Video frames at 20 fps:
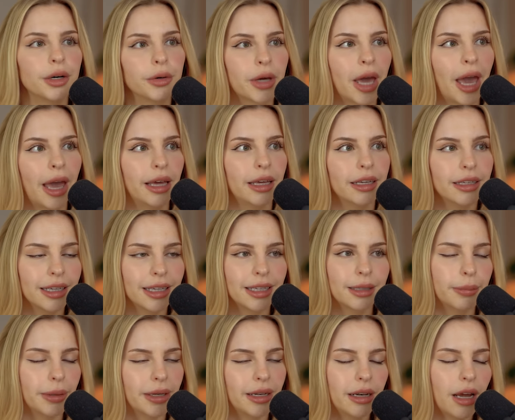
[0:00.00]
okay, ich
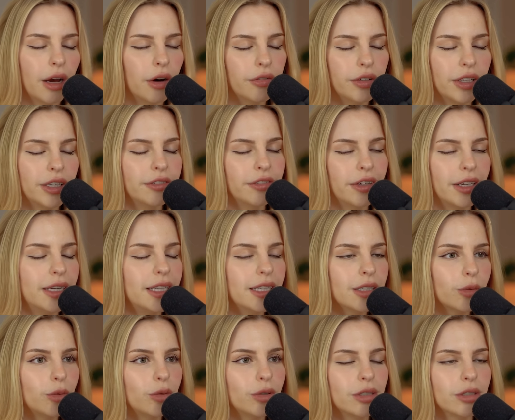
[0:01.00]
bin auf jeden Fall nicht
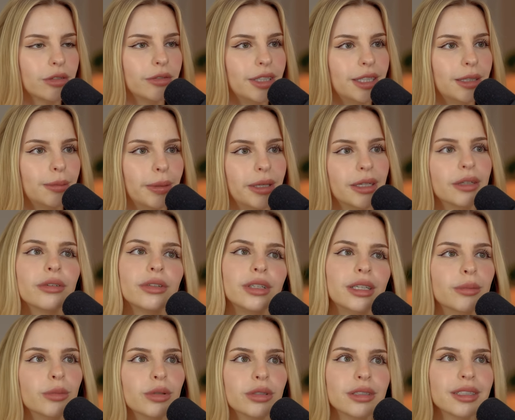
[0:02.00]
gut so, wie ich bin und
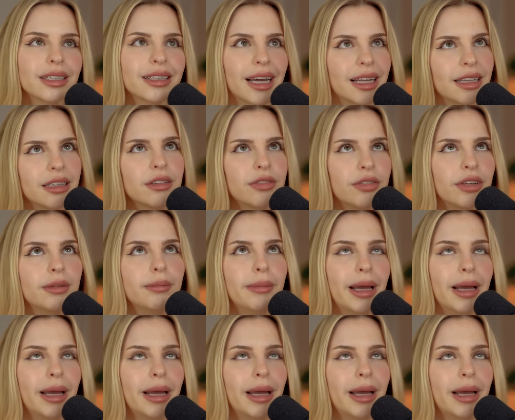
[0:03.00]
ich muss ganz viel